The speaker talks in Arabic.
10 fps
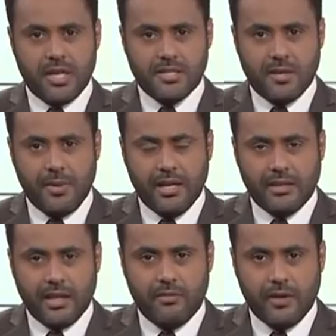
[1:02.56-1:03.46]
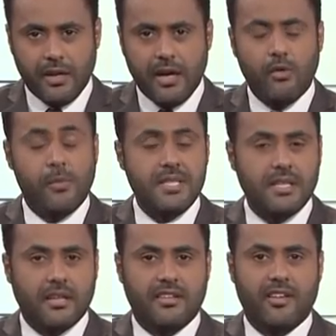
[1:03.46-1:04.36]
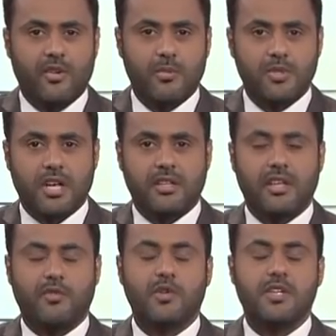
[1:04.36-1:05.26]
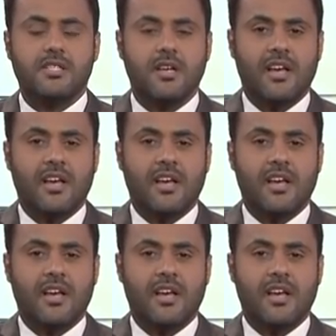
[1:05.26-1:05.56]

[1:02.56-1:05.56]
جائزة 100 ألف ريال وما زالت لديكم مشاهدينا فرص